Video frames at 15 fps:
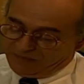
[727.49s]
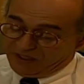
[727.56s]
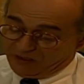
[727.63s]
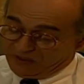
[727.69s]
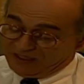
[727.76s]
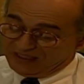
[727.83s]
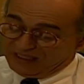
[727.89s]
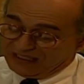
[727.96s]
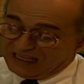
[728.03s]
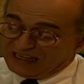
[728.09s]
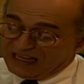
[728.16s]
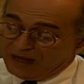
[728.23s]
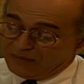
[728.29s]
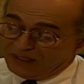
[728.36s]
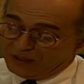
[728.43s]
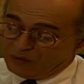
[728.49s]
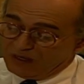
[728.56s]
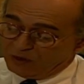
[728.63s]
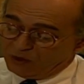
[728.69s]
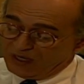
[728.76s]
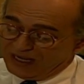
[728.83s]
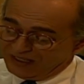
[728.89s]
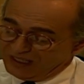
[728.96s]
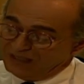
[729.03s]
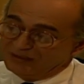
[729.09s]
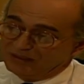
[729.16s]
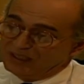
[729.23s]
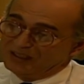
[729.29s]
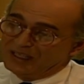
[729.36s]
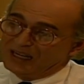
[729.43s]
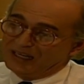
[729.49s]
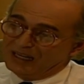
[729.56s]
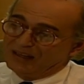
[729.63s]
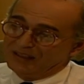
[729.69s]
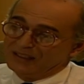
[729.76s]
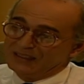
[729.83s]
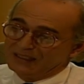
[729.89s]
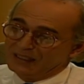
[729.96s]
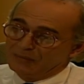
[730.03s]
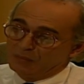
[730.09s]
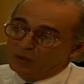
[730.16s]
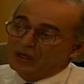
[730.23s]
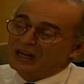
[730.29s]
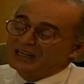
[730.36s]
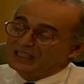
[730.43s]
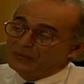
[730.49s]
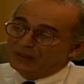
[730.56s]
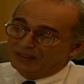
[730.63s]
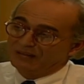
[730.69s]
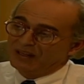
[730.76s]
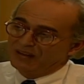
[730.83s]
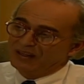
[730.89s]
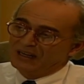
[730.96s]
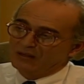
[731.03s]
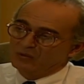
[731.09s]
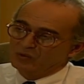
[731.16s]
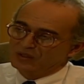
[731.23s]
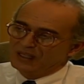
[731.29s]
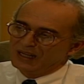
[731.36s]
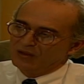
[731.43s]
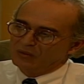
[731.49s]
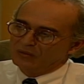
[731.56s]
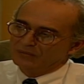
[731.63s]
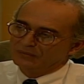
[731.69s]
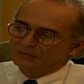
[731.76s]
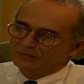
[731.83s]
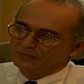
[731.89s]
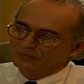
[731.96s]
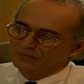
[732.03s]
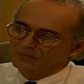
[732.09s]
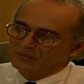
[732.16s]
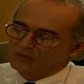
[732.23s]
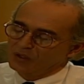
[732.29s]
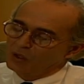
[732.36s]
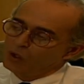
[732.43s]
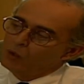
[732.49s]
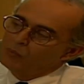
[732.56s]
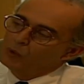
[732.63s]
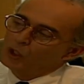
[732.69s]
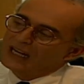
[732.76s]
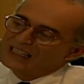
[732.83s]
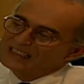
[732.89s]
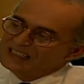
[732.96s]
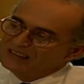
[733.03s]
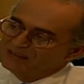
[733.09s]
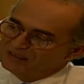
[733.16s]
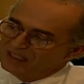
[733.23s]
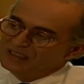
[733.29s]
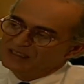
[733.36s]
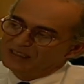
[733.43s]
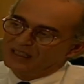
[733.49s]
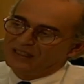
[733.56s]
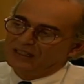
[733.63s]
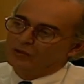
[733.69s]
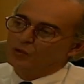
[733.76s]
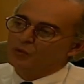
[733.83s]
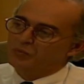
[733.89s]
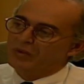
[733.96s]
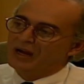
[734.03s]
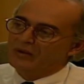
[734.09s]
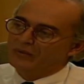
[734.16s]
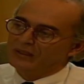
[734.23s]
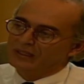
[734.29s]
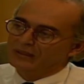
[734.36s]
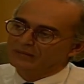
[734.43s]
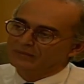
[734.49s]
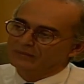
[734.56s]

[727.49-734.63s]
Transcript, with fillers: Pero es agradable cuando la gente te agradece por la libertad del acusado o por la sentencia del culpable.